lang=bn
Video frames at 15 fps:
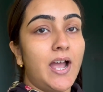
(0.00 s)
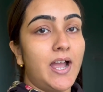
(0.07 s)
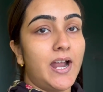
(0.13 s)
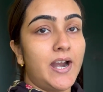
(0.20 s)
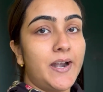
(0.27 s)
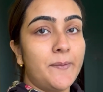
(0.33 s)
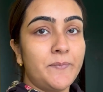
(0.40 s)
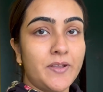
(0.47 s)

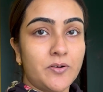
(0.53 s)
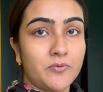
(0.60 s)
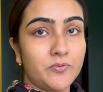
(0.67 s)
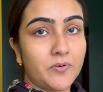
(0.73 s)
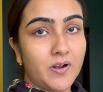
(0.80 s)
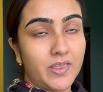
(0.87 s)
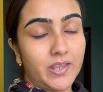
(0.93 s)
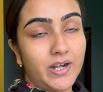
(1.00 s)
আর আমি এখন
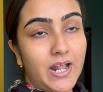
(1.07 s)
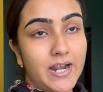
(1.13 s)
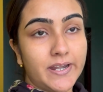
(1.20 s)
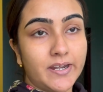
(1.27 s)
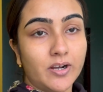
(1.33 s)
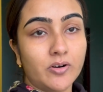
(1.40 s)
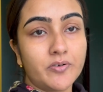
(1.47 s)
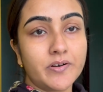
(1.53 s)
ওখানে
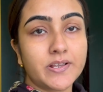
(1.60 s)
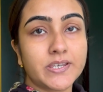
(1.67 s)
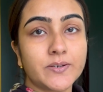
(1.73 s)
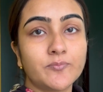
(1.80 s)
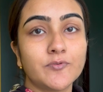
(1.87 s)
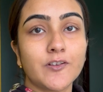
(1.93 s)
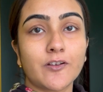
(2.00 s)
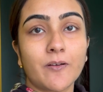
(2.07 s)
রান্না করেছি
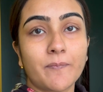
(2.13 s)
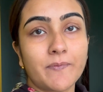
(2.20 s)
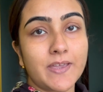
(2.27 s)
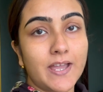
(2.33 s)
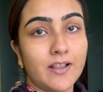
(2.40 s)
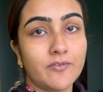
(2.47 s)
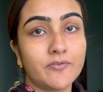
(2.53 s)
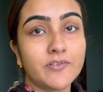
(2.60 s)
ফুলকপি
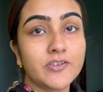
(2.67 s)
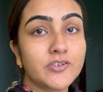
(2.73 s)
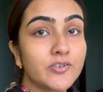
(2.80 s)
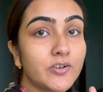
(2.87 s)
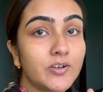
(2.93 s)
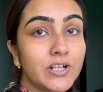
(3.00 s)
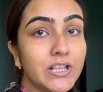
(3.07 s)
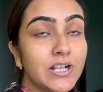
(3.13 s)
আলুর
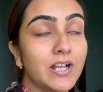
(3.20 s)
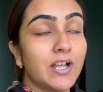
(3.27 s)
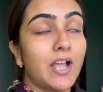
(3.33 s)
ঝোল